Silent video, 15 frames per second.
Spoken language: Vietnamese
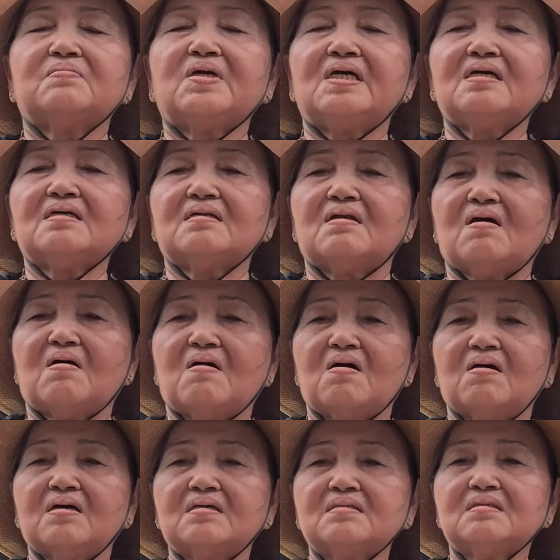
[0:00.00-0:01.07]
biến
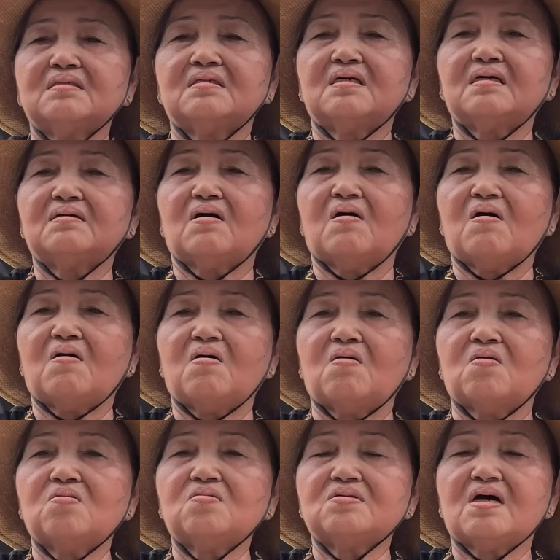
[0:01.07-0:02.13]
loạn
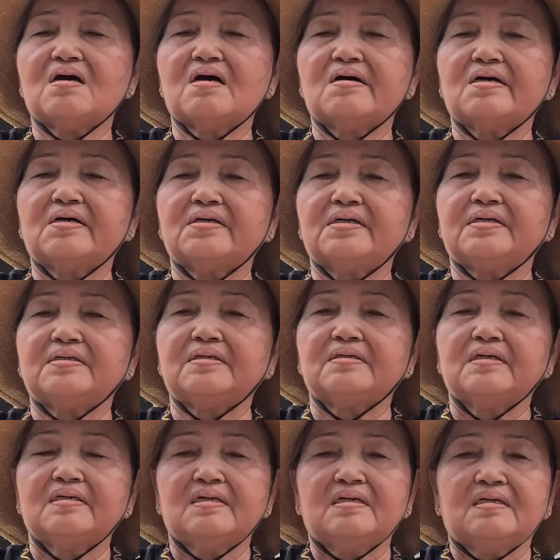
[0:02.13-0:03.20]
khổ đời
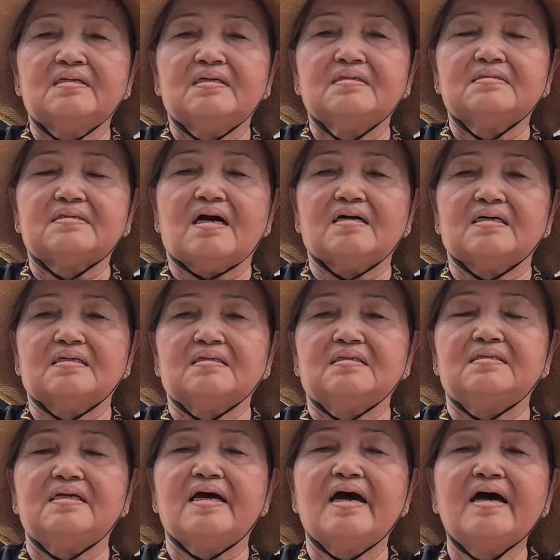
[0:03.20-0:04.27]
trần
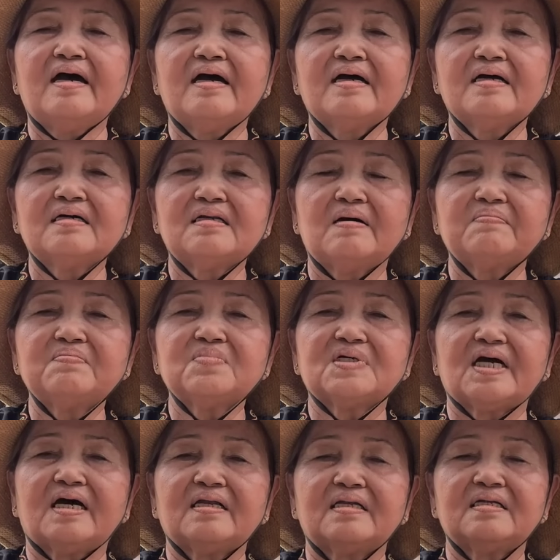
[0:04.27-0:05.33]
gian lắm
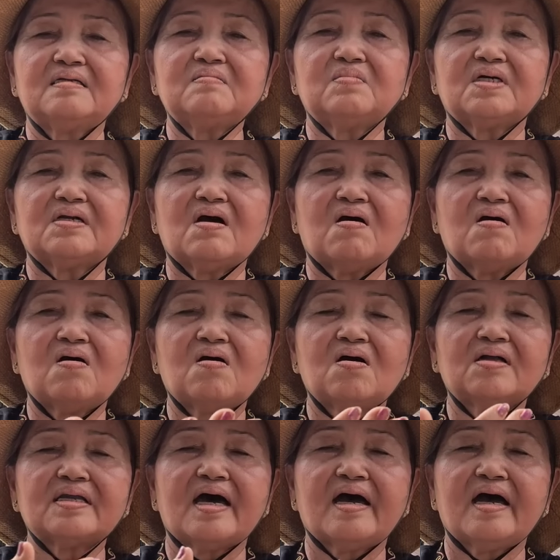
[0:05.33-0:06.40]
cảnh mà
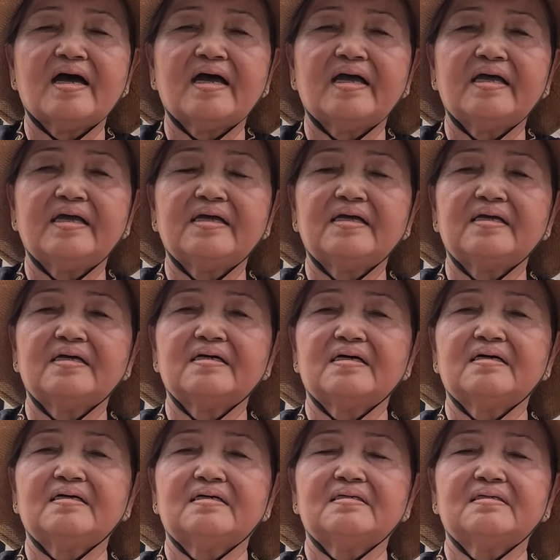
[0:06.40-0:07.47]
đo đài
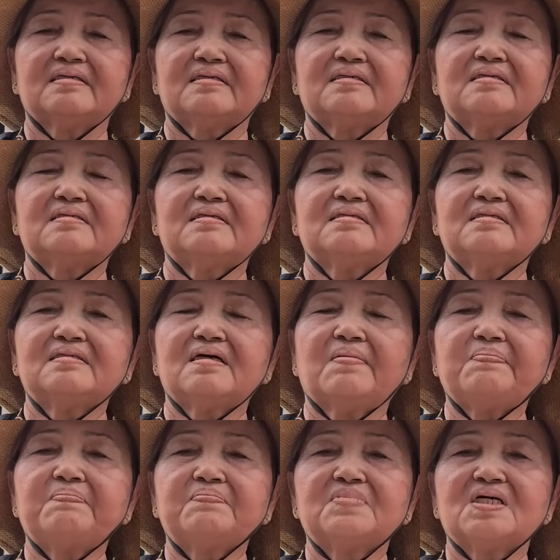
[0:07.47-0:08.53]

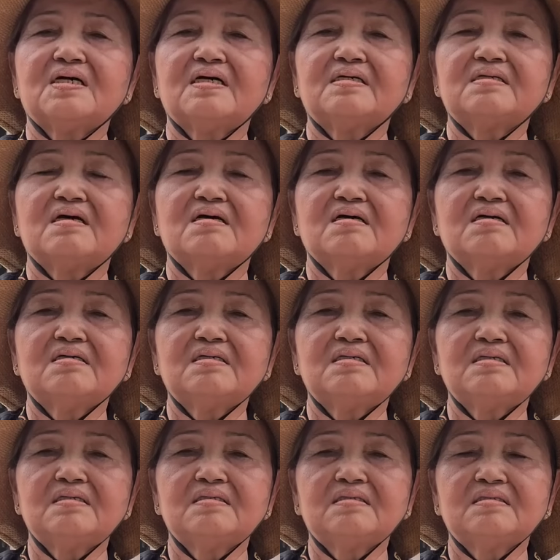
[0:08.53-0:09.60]
khắp nơi